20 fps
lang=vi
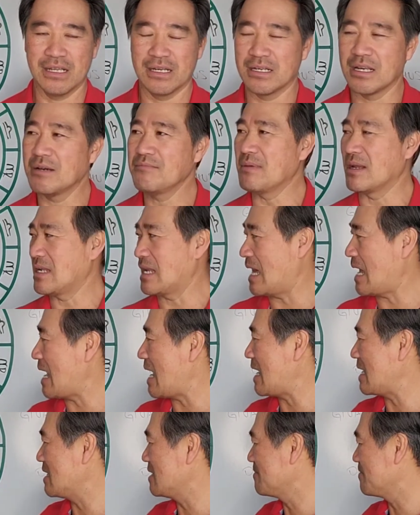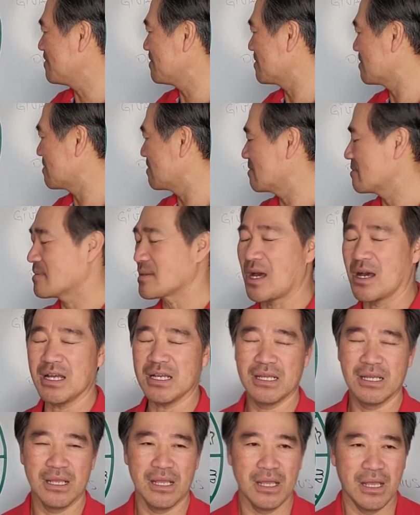đó mình là ai đó
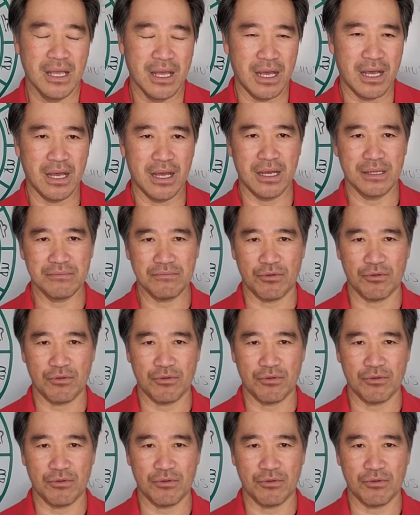à,